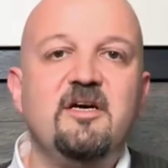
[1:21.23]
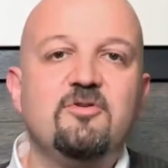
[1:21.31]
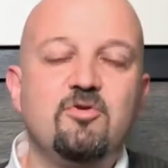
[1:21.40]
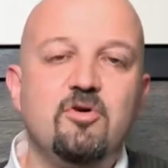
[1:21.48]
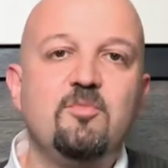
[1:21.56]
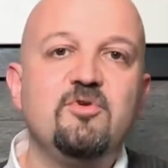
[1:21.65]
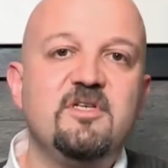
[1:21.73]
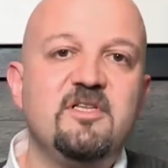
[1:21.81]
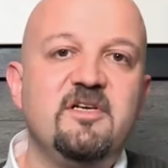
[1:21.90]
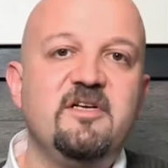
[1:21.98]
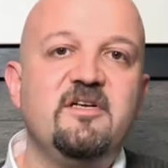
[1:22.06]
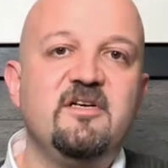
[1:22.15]

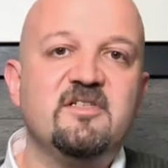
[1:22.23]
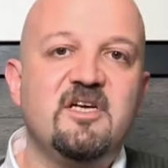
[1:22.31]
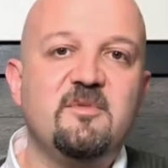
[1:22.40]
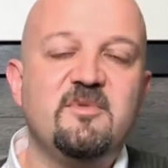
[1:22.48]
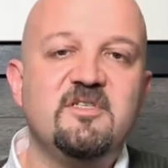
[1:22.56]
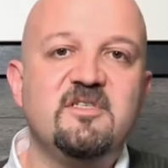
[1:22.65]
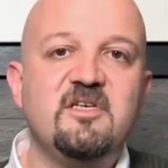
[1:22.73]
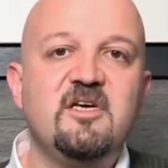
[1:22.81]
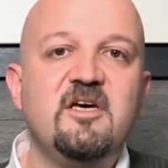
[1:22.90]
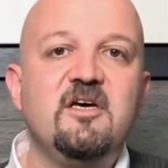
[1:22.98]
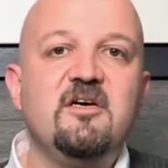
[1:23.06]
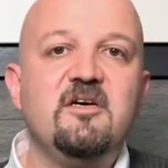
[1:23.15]
Trombositlerin azalması
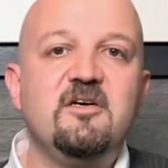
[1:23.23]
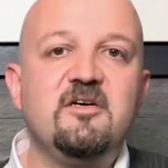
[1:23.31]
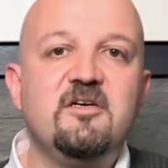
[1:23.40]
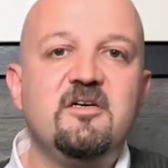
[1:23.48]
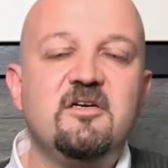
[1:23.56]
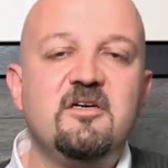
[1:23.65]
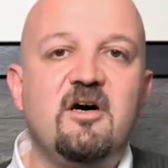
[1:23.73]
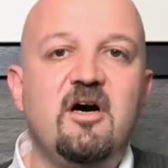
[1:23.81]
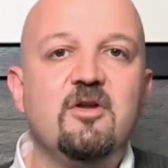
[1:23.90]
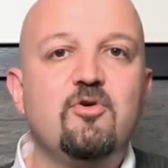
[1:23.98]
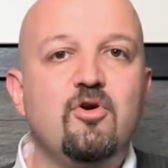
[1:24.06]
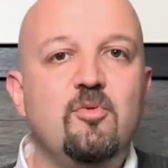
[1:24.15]
e,
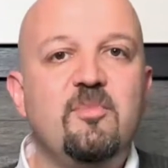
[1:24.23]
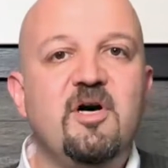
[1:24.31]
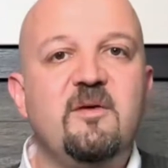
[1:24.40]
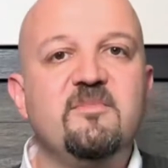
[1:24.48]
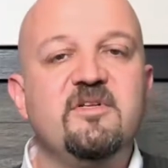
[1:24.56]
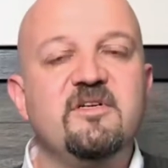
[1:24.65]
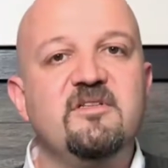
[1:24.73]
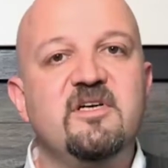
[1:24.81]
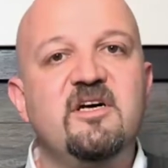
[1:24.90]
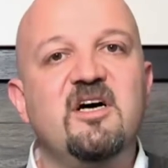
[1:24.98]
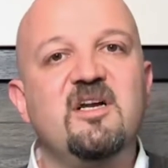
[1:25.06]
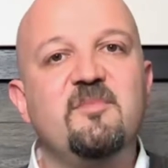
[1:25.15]
alkol bağımlarında
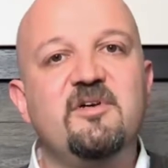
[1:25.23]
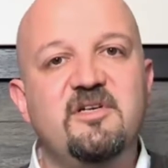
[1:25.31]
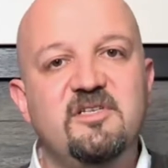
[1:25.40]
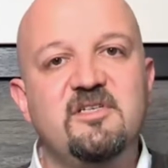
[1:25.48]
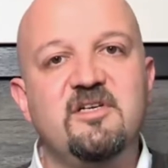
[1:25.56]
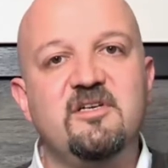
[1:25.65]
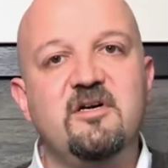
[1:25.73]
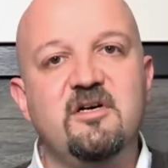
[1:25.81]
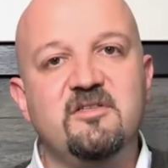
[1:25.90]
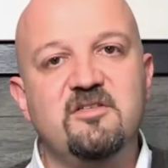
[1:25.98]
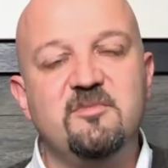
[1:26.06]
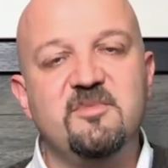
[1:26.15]
kanama riskini
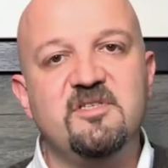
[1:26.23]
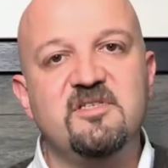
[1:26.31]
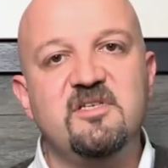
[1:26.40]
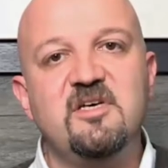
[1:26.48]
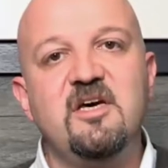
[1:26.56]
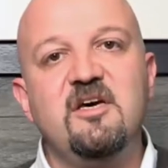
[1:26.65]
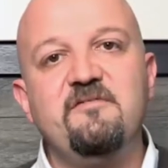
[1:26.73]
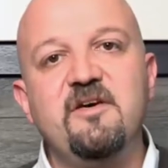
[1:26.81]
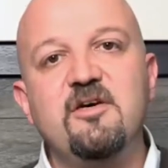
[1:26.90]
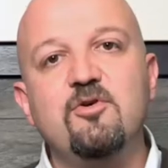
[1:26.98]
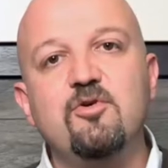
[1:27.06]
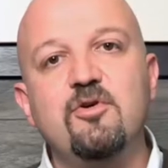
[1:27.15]
arttırması
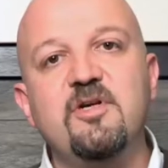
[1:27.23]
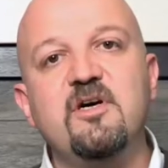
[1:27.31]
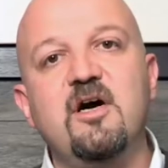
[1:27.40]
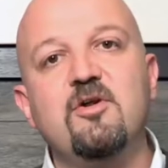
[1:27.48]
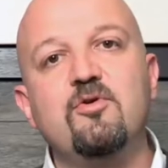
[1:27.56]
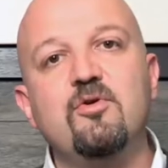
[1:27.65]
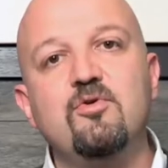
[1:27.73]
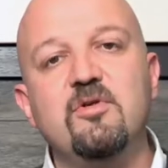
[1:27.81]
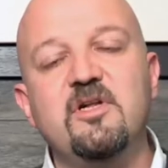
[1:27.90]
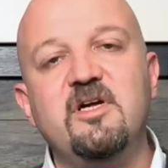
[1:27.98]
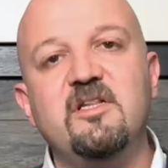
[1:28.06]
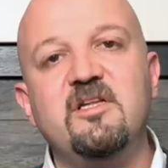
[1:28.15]
ve kronik alkol
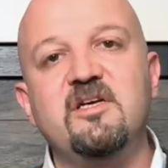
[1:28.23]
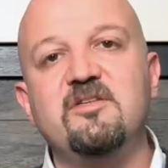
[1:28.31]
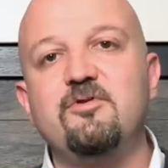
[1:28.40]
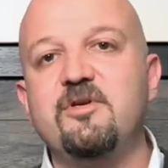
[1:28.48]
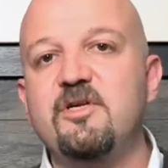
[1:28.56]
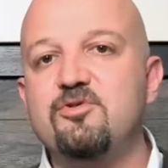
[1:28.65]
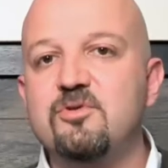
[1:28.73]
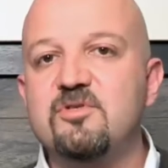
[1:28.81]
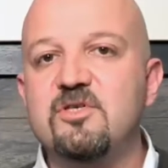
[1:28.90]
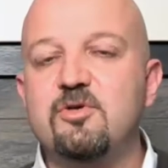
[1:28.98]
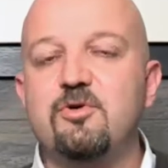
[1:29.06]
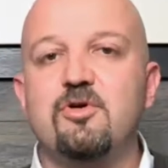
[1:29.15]
kullananlarda örneğin çok
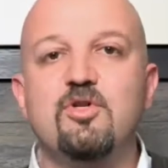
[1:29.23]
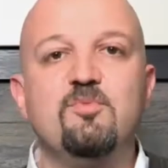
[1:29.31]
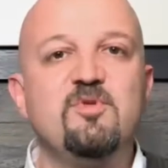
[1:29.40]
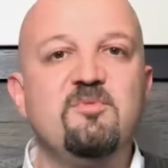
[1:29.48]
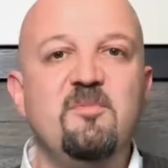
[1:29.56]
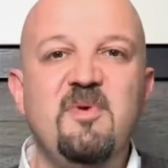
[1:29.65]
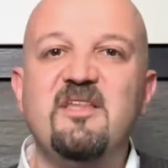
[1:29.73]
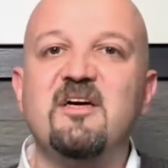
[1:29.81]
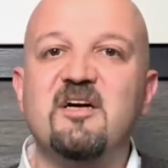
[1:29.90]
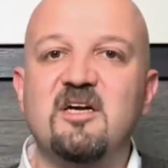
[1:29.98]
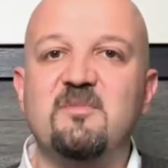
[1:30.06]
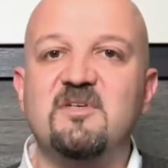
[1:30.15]
sık gördüğümüz bir mide
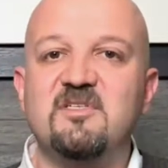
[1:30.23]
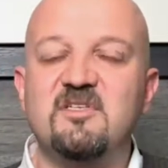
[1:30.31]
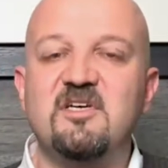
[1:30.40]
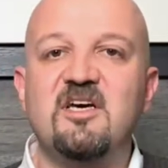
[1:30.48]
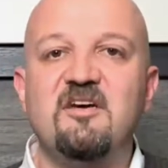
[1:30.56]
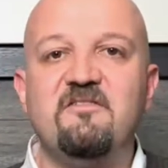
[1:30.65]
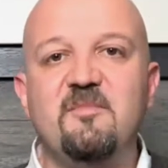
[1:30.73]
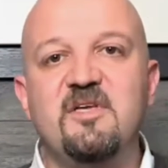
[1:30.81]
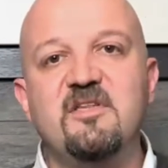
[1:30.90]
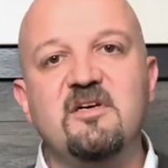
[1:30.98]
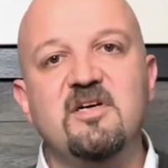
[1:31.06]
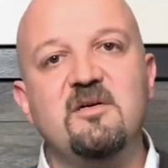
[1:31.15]
kanaması ve
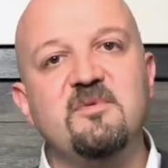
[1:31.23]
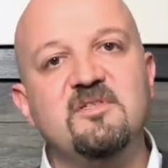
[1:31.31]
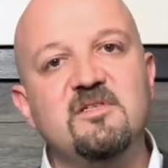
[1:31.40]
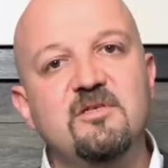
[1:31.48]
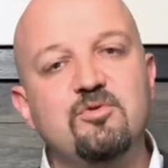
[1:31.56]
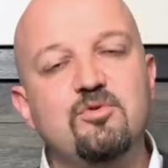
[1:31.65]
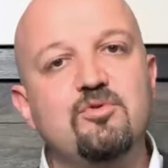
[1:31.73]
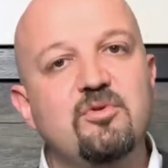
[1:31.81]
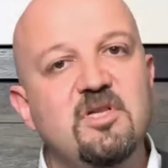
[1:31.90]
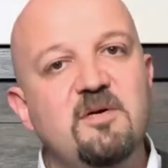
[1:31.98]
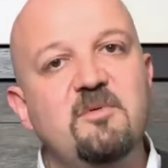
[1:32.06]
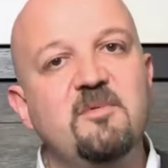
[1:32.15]
mide kanamasının
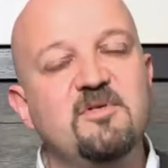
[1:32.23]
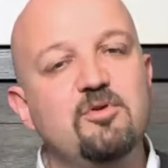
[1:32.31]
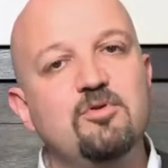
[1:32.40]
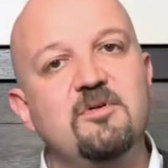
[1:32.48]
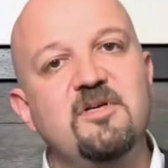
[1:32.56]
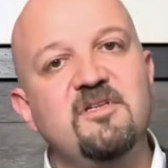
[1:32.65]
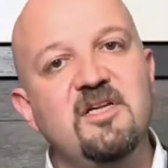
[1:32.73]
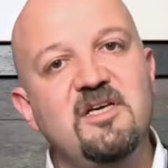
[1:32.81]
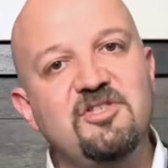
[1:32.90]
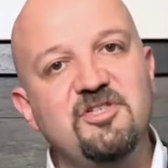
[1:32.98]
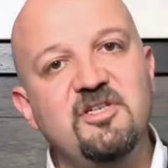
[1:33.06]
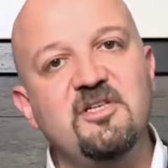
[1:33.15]
durdurulamaması suretiyle
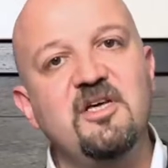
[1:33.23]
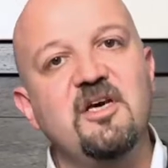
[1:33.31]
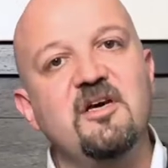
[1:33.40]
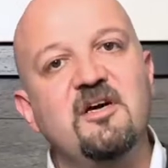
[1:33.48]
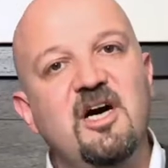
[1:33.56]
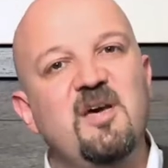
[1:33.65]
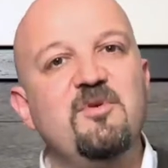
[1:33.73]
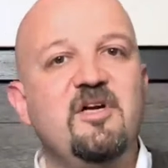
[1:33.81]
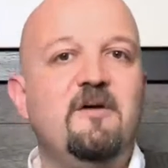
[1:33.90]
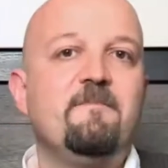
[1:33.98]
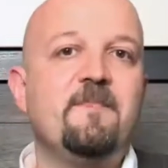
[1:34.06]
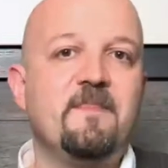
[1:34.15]
kişinin
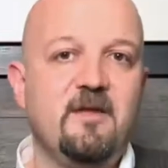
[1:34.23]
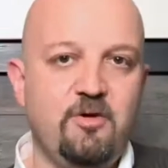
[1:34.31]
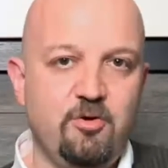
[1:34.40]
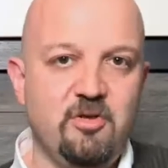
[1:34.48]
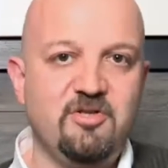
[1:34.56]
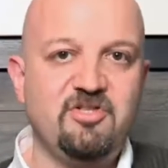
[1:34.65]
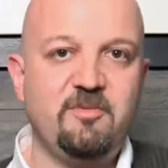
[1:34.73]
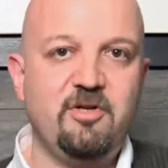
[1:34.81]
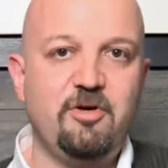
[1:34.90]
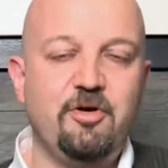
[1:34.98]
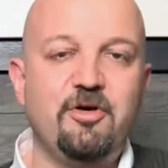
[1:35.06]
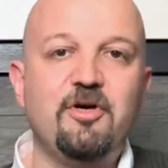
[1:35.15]
kaybına yol
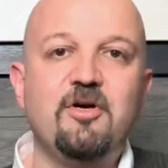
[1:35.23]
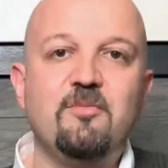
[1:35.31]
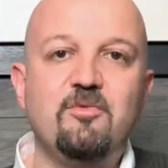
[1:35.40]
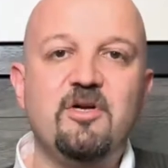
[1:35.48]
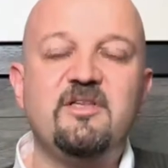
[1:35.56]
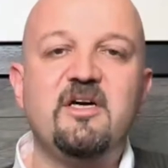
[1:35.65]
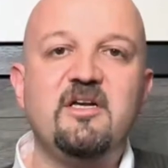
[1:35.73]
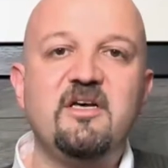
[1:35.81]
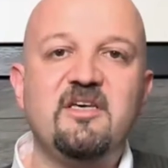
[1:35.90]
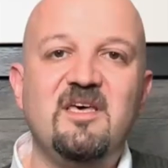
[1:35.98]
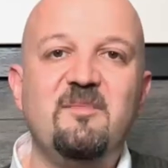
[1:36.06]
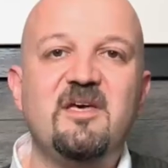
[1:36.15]
açabiliyor. Bu
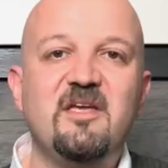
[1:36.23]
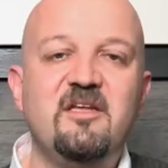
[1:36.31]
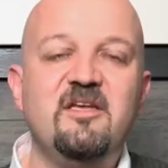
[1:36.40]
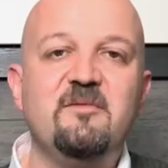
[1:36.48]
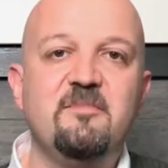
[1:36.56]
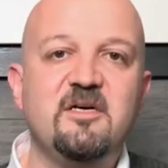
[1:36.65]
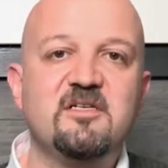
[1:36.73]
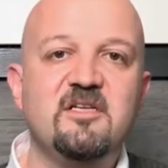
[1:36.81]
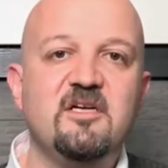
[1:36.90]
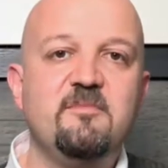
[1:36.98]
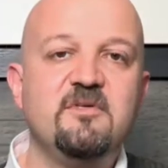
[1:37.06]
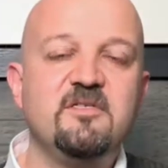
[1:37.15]
nedenle kemik iliğinin
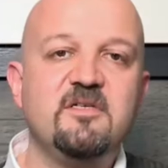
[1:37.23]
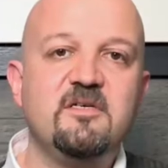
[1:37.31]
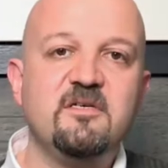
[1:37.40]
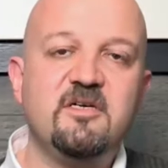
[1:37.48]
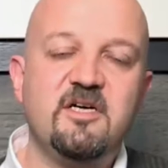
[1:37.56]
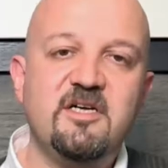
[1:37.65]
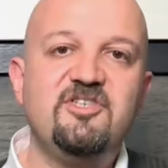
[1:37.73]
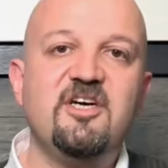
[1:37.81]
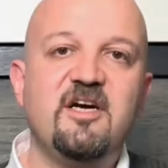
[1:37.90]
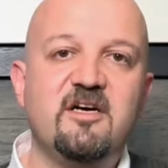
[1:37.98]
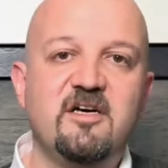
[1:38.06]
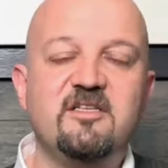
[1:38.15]
baskılanması
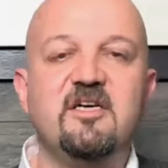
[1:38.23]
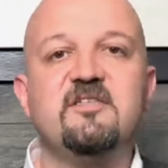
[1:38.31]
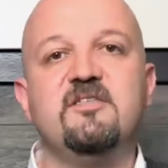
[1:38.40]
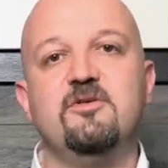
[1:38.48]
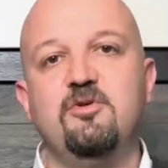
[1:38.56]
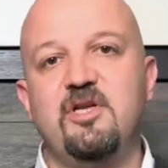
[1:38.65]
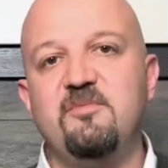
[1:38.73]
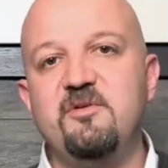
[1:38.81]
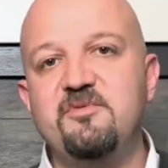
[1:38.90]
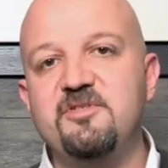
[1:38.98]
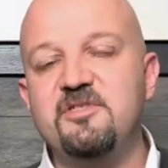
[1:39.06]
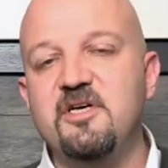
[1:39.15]
karaciğer kadar
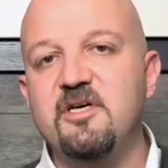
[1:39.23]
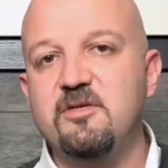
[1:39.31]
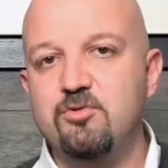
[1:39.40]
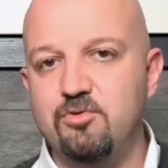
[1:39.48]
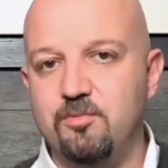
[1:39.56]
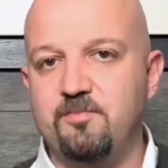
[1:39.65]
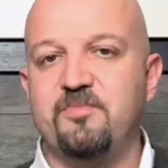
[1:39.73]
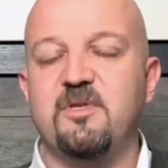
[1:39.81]
önemli bir durum.